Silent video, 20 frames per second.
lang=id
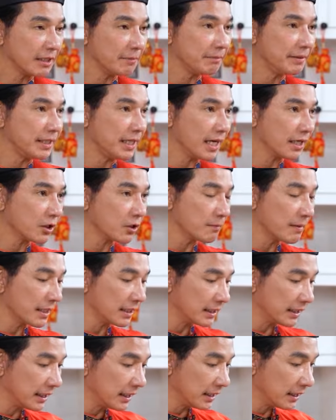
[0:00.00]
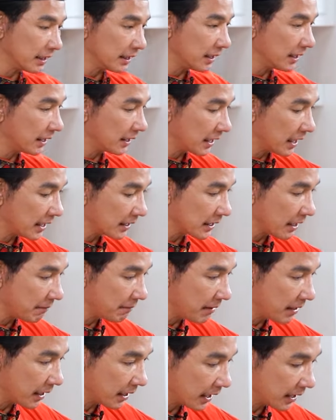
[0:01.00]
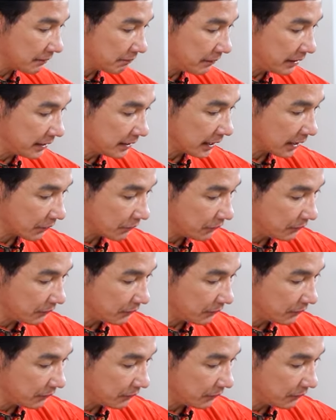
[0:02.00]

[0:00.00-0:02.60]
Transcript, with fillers: lebih aromatik kita tambahkan minyak